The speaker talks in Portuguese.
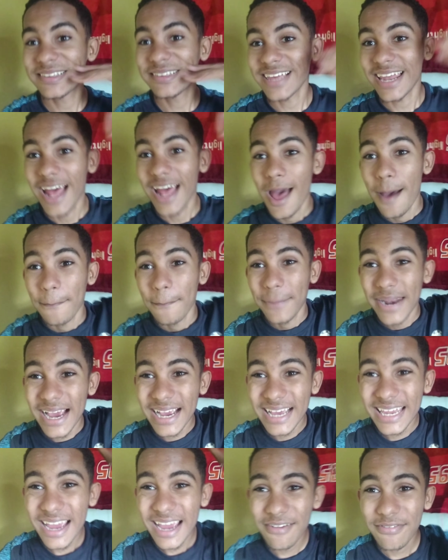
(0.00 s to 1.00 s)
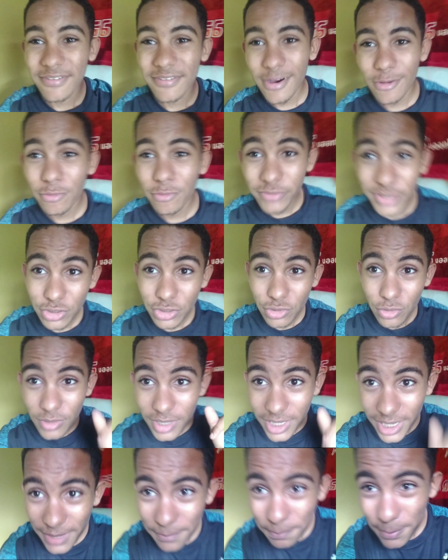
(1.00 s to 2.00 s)
rapaziada, para gravar um
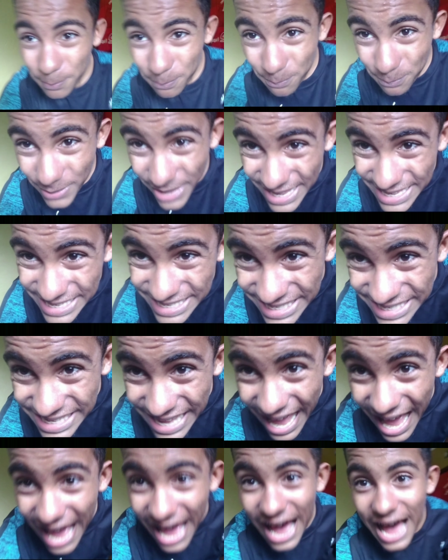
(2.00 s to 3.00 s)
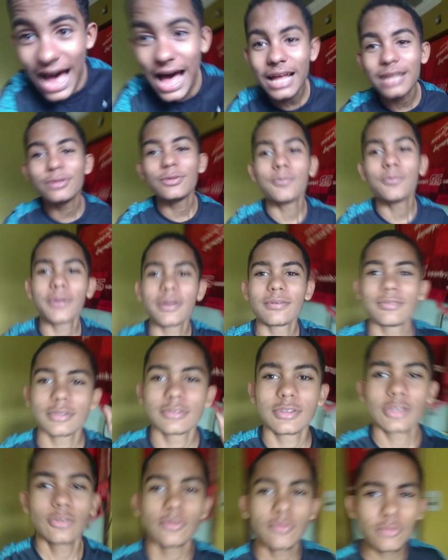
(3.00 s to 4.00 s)
videoclipe pesado para
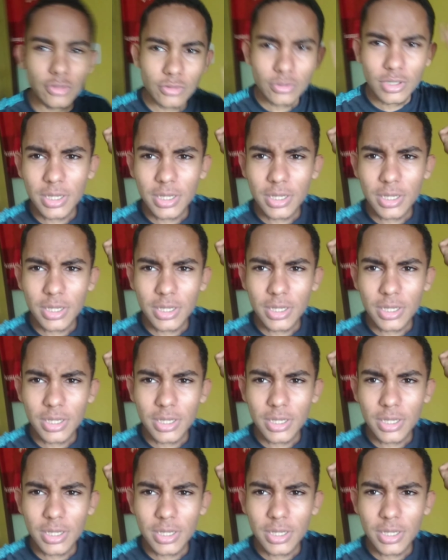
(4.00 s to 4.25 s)
vocês, um